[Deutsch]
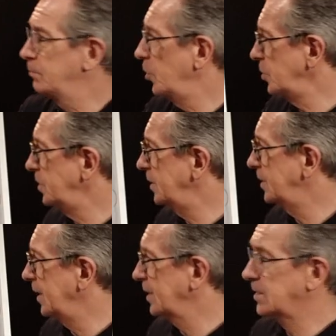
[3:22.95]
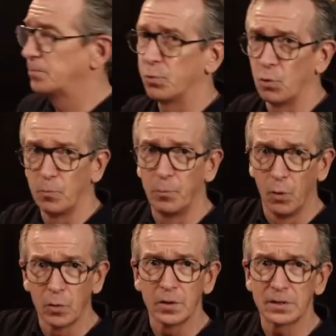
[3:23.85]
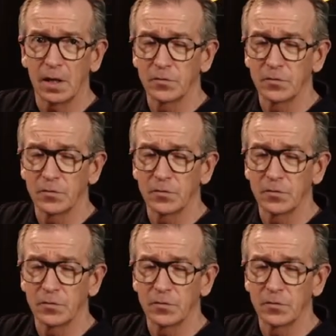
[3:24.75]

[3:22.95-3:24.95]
möchte ich jetzt pro Punkt auf